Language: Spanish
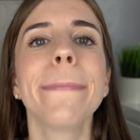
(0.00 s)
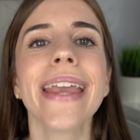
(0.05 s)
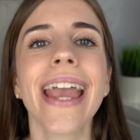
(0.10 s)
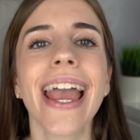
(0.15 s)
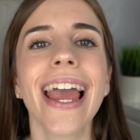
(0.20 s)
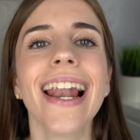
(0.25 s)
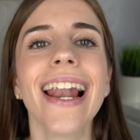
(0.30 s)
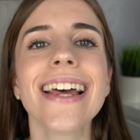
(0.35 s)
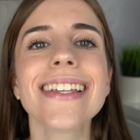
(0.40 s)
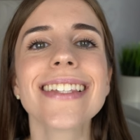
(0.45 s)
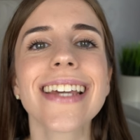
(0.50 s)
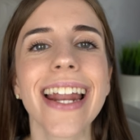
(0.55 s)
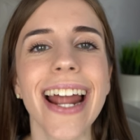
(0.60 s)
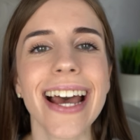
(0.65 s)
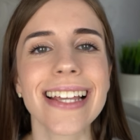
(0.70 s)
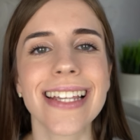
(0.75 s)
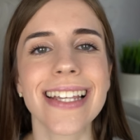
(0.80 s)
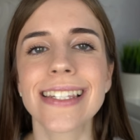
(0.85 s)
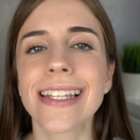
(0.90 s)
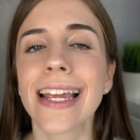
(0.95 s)
Pieles
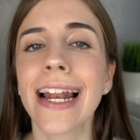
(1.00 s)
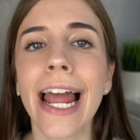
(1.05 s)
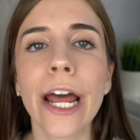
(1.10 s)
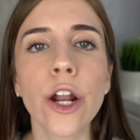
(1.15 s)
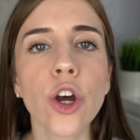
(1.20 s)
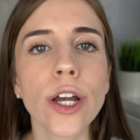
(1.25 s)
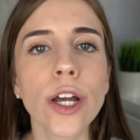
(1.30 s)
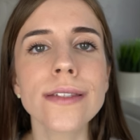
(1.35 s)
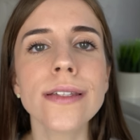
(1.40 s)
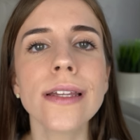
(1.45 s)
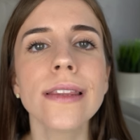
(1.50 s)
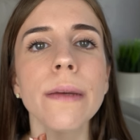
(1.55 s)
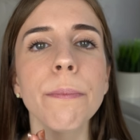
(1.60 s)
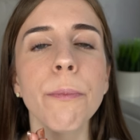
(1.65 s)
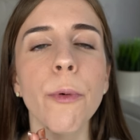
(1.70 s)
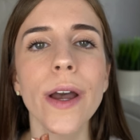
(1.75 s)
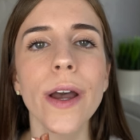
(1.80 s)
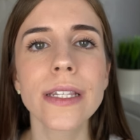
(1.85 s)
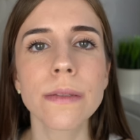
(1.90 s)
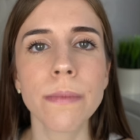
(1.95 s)
grasas, claro que sí te
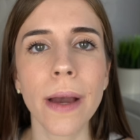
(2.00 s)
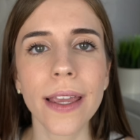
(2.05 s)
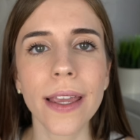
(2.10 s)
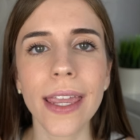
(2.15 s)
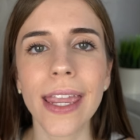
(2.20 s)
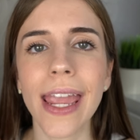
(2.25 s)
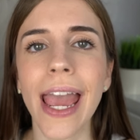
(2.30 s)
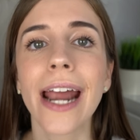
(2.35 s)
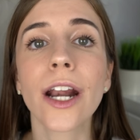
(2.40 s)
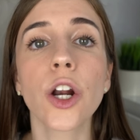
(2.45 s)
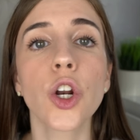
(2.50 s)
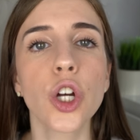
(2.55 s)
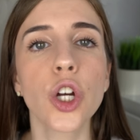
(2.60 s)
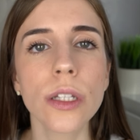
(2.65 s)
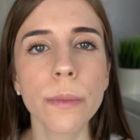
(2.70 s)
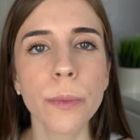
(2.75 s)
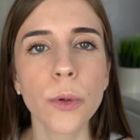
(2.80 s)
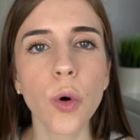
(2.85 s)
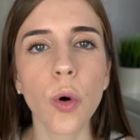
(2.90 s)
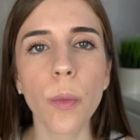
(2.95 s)
puedes maquillar, no
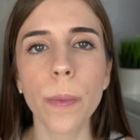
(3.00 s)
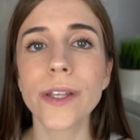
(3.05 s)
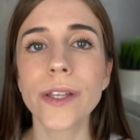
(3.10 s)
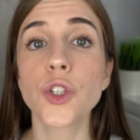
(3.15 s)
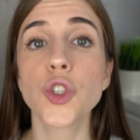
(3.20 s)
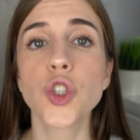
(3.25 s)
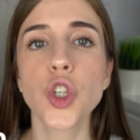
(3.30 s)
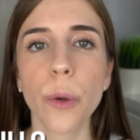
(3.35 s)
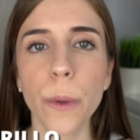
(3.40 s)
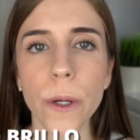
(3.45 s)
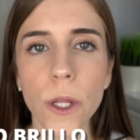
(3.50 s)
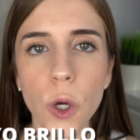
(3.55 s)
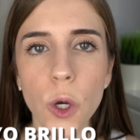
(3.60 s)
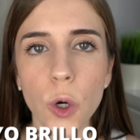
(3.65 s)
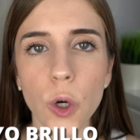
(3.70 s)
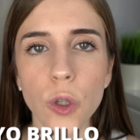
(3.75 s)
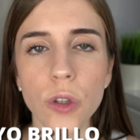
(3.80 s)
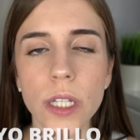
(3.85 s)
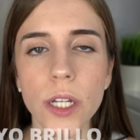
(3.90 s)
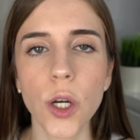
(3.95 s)
te preocupes, yo brillo
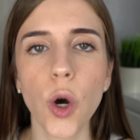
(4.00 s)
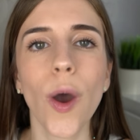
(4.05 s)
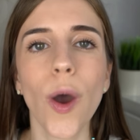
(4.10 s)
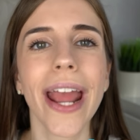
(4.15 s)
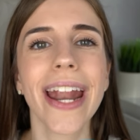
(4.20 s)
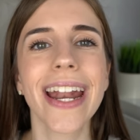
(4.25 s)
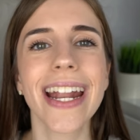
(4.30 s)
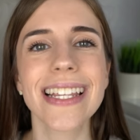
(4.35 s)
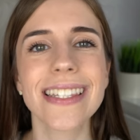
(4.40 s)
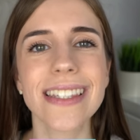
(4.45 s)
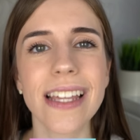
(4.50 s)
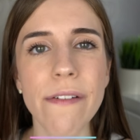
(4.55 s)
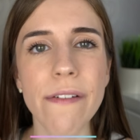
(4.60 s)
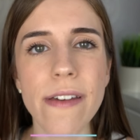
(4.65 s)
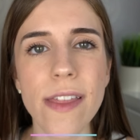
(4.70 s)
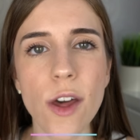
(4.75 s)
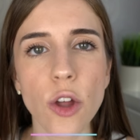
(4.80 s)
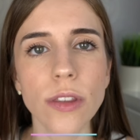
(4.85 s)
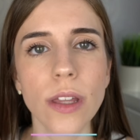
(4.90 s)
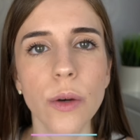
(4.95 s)
contigo. En este
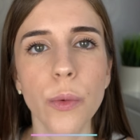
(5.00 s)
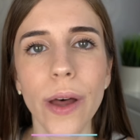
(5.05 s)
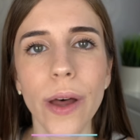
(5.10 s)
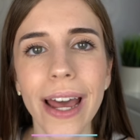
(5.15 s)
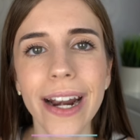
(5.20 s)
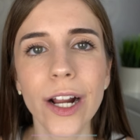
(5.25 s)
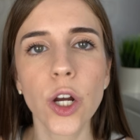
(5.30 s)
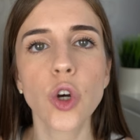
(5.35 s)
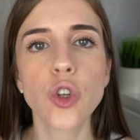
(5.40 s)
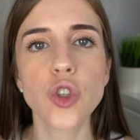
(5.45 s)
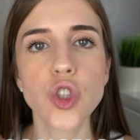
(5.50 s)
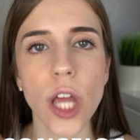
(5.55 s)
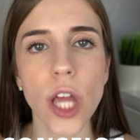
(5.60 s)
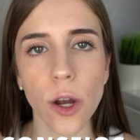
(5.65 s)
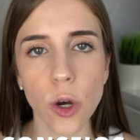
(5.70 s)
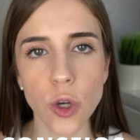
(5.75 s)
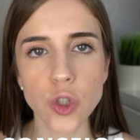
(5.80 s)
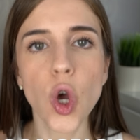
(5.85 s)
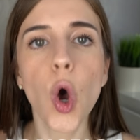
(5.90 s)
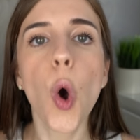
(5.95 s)
video te voy a dar
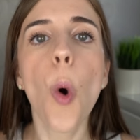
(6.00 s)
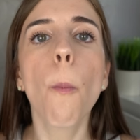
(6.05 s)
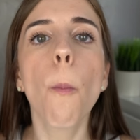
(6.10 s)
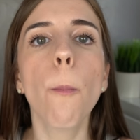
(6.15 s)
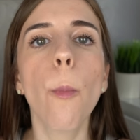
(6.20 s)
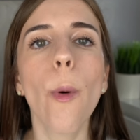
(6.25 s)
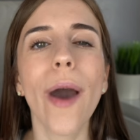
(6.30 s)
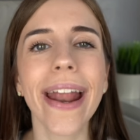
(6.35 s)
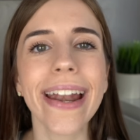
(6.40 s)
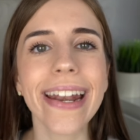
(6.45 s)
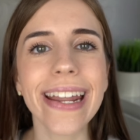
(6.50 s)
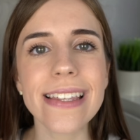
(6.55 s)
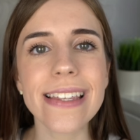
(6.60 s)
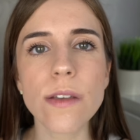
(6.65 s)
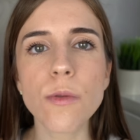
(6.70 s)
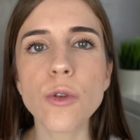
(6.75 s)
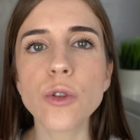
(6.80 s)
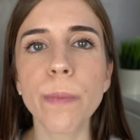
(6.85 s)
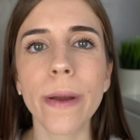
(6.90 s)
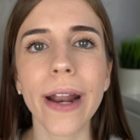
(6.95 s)
consejos
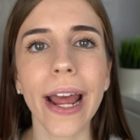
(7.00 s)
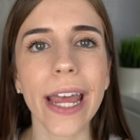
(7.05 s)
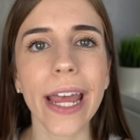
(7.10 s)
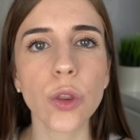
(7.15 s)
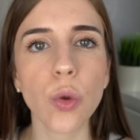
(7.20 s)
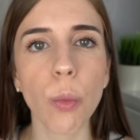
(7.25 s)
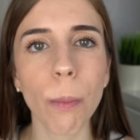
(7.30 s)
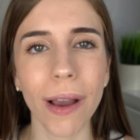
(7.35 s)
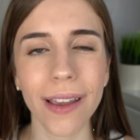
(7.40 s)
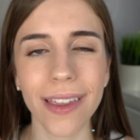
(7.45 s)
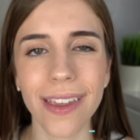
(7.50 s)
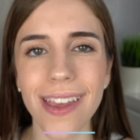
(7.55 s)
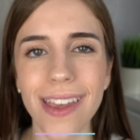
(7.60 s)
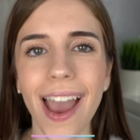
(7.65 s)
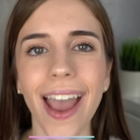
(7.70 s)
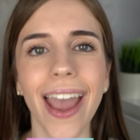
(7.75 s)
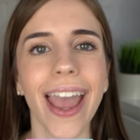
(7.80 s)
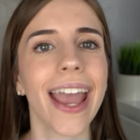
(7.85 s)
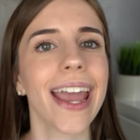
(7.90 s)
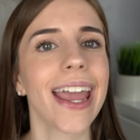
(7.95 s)
buenísimos para que tu
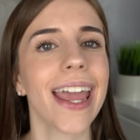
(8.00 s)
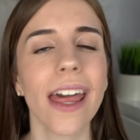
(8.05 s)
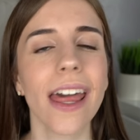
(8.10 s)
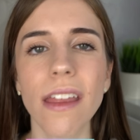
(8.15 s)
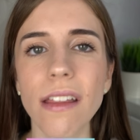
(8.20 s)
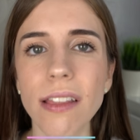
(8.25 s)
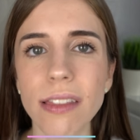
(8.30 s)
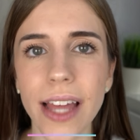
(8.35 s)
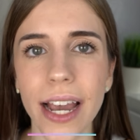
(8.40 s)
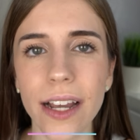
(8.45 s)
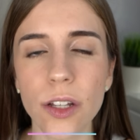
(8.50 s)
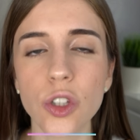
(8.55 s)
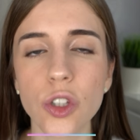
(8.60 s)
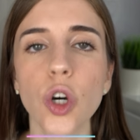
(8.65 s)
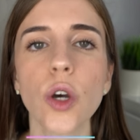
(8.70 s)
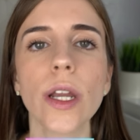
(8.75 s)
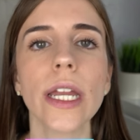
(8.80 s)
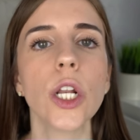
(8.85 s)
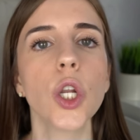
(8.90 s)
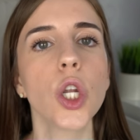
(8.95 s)
maquillaje quede
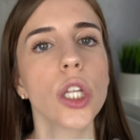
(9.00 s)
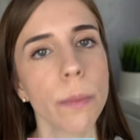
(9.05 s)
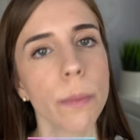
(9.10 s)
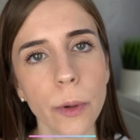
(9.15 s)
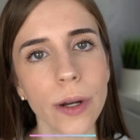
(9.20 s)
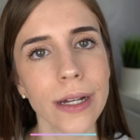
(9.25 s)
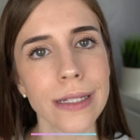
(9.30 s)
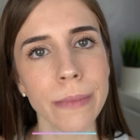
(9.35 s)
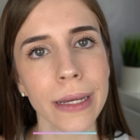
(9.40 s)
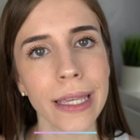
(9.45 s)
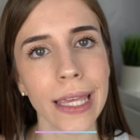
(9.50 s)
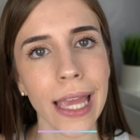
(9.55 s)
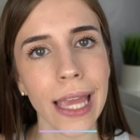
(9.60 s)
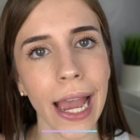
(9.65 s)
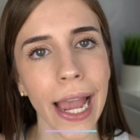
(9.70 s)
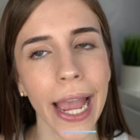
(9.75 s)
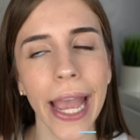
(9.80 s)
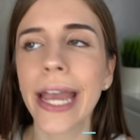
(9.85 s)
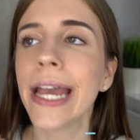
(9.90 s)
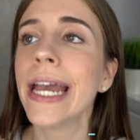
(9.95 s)
intacto y no te pongas
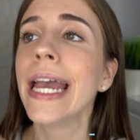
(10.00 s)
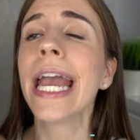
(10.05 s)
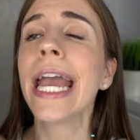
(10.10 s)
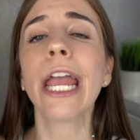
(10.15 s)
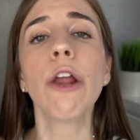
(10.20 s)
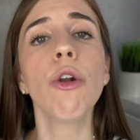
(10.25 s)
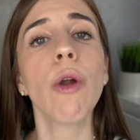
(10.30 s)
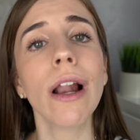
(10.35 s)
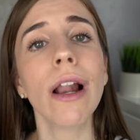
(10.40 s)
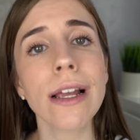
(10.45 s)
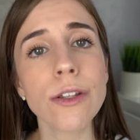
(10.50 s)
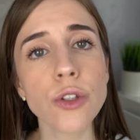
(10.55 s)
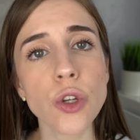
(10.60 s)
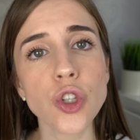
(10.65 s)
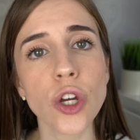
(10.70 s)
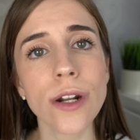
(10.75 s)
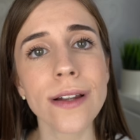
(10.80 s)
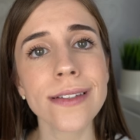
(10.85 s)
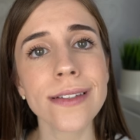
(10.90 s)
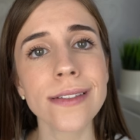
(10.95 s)
maquillaje y luego a las dos
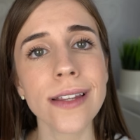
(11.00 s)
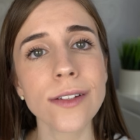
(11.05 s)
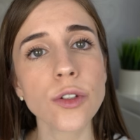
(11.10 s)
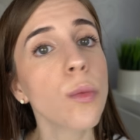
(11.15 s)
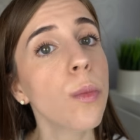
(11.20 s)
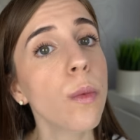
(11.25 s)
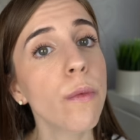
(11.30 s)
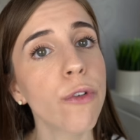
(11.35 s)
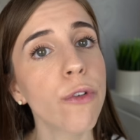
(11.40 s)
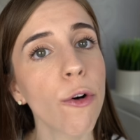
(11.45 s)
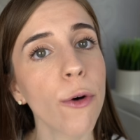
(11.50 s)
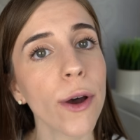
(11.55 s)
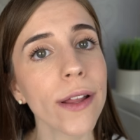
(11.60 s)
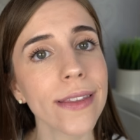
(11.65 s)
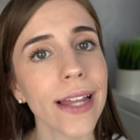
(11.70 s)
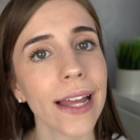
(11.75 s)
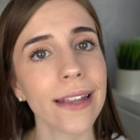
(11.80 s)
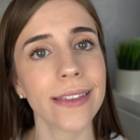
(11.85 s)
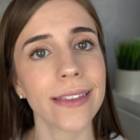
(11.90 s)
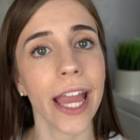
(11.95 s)
horas estés como un foco
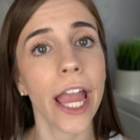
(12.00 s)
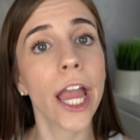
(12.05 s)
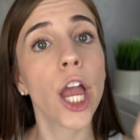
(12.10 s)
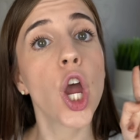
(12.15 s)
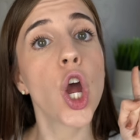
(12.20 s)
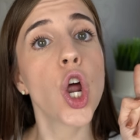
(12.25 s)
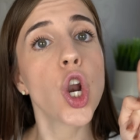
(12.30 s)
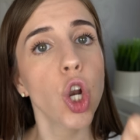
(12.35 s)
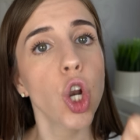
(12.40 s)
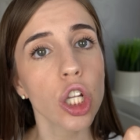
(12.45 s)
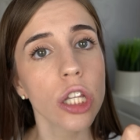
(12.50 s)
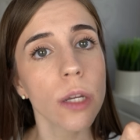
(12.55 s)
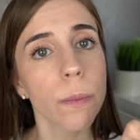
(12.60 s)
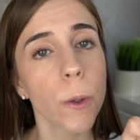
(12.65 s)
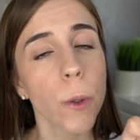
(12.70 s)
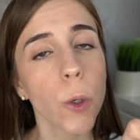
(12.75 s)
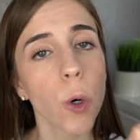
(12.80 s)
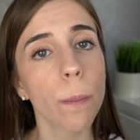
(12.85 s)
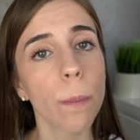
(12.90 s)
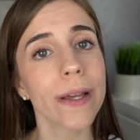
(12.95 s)
andante. No te
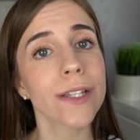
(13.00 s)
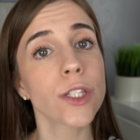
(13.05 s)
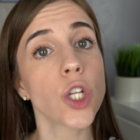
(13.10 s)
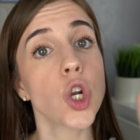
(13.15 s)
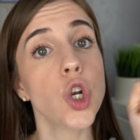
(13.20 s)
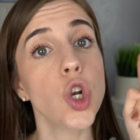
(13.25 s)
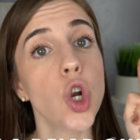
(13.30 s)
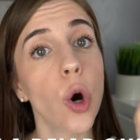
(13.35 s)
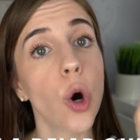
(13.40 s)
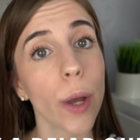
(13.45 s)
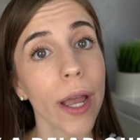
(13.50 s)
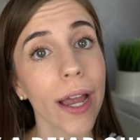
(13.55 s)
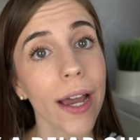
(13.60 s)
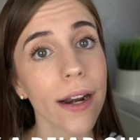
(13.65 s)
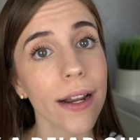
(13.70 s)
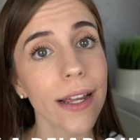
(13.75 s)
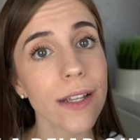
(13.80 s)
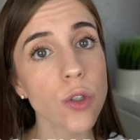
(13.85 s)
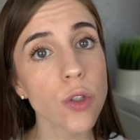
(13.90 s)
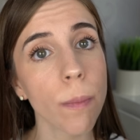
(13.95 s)
preocupes, no voy a
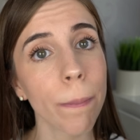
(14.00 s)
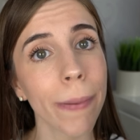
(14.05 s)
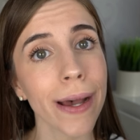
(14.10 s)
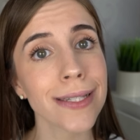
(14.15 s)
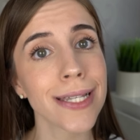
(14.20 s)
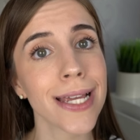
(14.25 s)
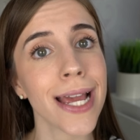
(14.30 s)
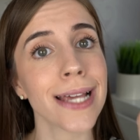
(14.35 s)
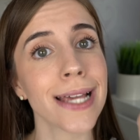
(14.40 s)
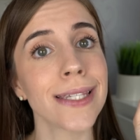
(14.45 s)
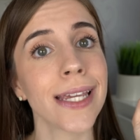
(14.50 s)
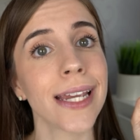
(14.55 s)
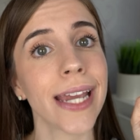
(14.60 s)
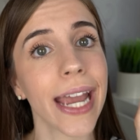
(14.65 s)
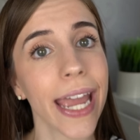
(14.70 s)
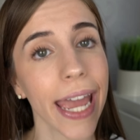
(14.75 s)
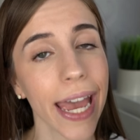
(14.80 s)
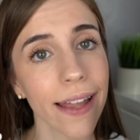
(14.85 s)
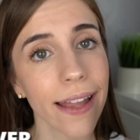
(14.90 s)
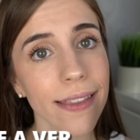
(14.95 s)
dejar que eso pase, así
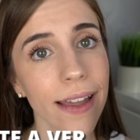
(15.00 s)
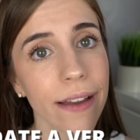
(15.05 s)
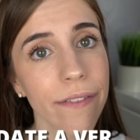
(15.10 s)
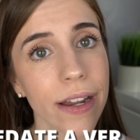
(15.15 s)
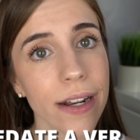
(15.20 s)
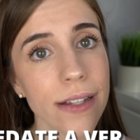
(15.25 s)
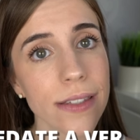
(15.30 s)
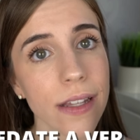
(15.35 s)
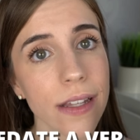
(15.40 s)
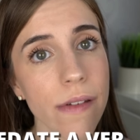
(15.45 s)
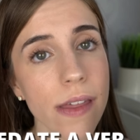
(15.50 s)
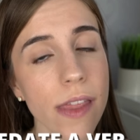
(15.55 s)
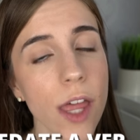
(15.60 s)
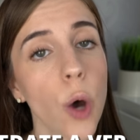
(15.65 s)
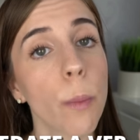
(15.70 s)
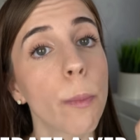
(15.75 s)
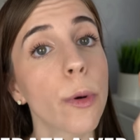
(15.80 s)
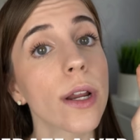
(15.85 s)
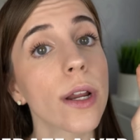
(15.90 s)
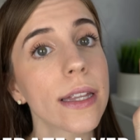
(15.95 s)
que quédate a ver este
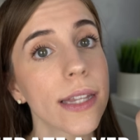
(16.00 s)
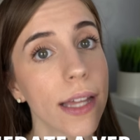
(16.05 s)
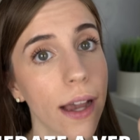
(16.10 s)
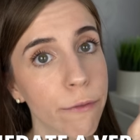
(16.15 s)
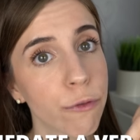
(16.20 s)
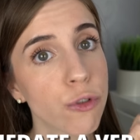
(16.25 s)
video porque te va a